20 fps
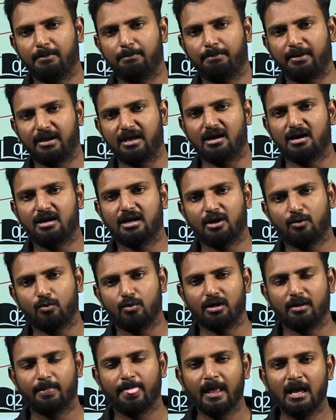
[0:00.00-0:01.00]
ப்ரியாரிட்டி
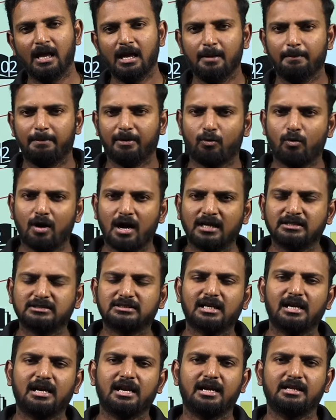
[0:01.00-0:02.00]
கொடுங்க இப்போ
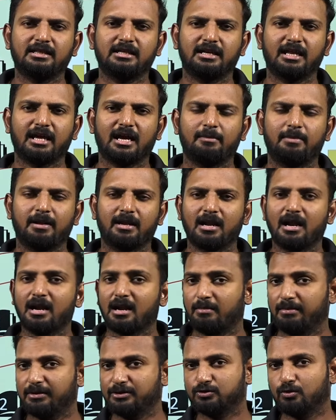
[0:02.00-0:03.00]
குவான்ஸ்லன்னு எடுத்துட்டிங்க அப்படின்னா
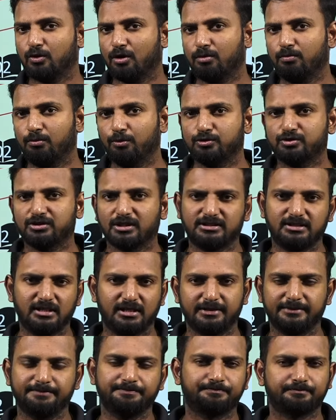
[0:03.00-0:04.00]
நம்மளுக்கு ஸ்கோர் பூஸ்டர்ஸ்
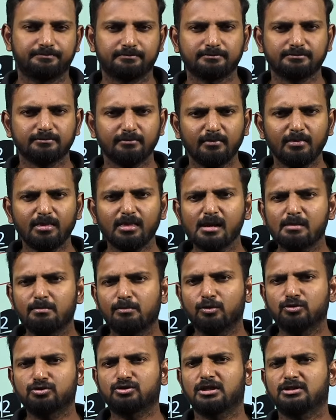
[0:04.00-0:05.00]
இருக்குது
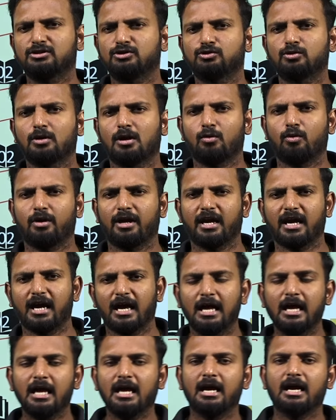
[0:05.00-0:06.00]
பூஸ்டர்ஸ்னு சொல்லக்கூடிய
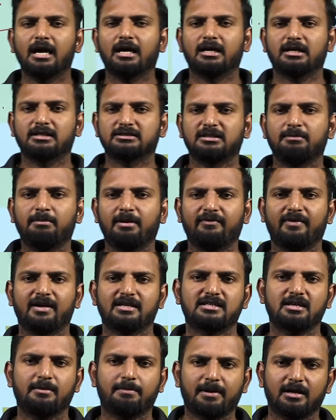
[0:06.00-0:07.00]

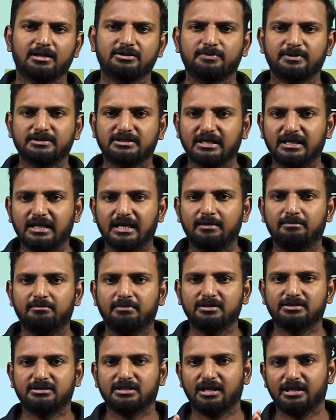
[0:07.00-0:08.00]
சிம்பிளிஃபிகேஷன் அப்ராக்சிமேஷன்
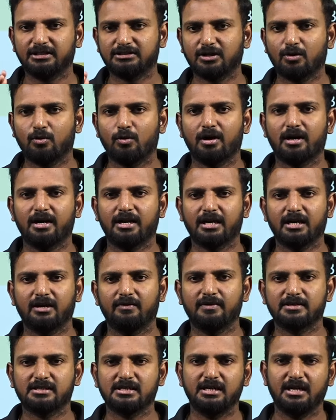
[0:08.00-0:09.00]
நம்பர் சீரிஸ் குவாரடிக்
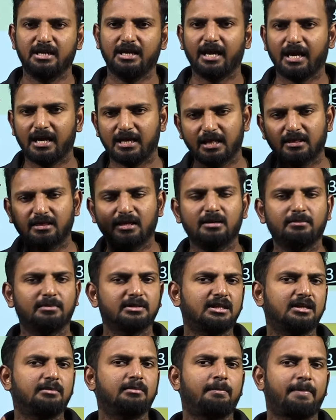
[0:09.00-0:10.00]
இக்வேஷன் டி இது திரும்ப
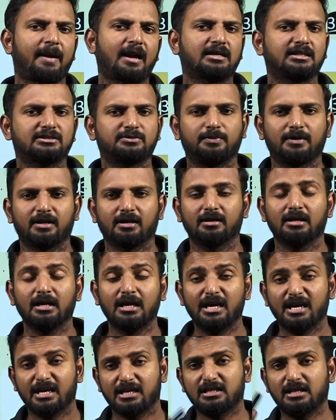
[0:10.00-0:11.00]
திரும்ப ப்ராக்டிஸ் பண்ணுங்க
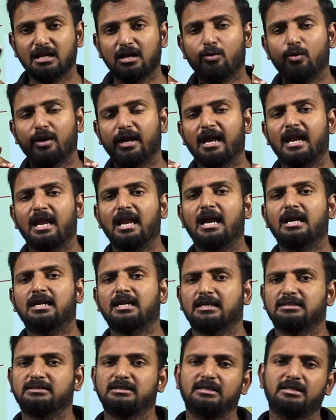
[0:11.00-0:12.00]
இதில் இருக்கக்கூடிய எல்லா
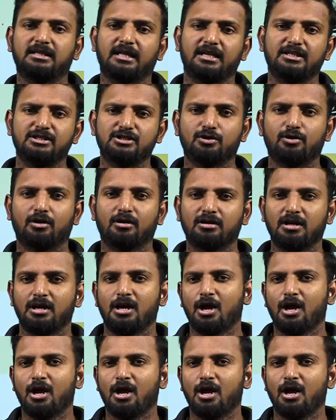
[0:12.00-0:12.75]
ட்ரிக்ஸும் தெரிஞ்சுக்கோங்க